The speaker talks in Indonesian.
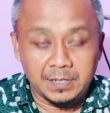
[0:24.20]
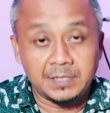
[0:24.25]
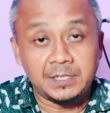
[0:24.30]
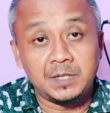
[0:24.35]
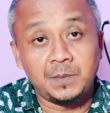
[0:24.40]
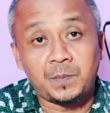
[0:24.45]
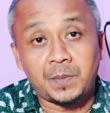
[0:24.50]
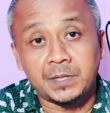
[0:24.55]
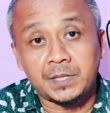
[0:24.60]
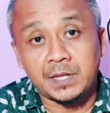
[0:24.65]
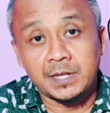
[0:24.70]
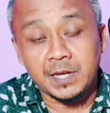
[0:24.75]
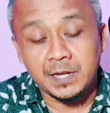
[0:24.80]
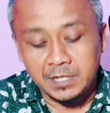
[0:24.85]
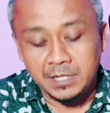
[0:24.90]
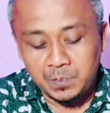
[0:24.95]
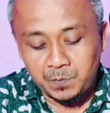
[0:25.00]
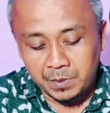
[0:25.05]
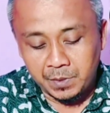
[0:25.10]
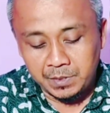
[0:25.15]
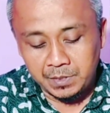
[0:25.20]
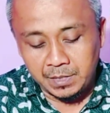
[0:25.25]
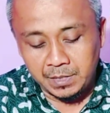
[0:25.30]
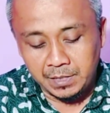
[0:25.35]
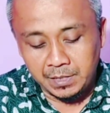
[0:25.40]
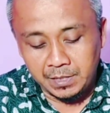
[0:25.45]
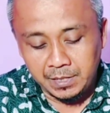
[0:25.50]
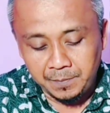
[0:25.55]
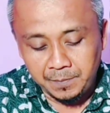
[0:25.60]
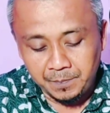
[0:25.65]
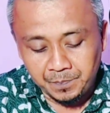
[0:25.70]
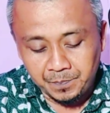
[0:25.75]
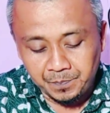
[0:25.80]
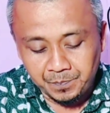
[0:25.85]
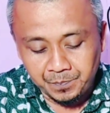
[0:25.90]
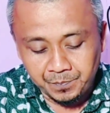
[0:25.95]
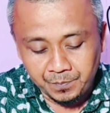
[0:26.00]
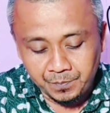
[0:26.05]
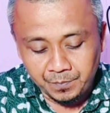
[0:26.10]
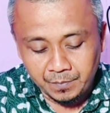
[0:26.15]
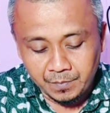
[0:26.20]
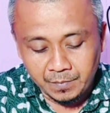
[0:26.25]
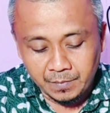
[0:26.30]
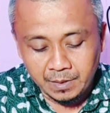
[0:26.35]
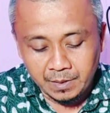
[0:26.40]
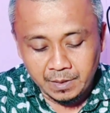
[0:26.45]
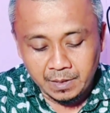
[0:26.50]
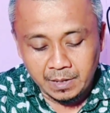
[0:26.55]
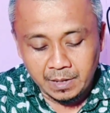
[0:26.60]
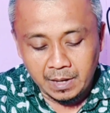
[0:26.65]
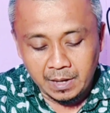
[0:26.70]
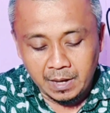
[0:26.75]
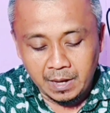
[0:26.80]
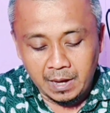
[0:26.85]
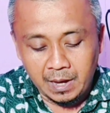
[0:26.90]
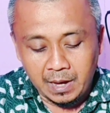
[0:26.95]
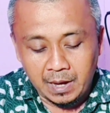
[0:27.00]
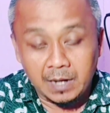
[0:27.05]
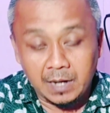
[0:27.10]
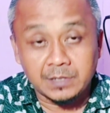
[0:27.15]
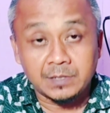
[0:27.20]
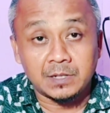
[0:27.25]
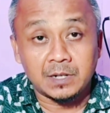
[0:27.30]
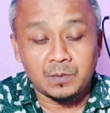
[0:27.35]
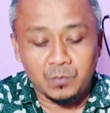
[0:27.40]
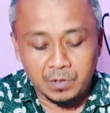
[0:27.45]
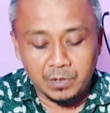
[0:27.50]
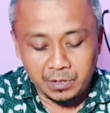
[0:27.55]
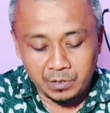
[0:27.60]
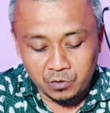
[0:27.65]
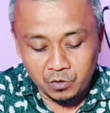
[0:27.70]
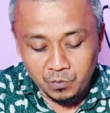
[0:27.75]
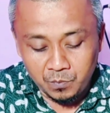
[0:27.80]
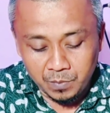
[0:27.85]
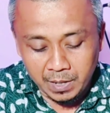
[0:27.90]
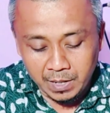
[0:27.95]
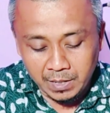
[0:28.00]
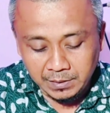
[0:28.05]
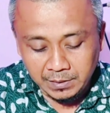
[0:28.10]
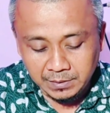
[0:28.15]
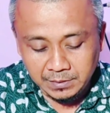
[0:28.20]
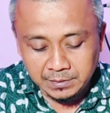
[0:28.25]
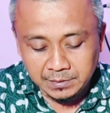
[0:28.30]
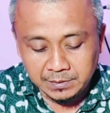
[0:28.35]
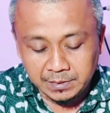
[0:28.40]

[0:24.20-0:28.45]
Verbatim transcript: Isi pertanyaannya seperti ini Assalamualaikum bang,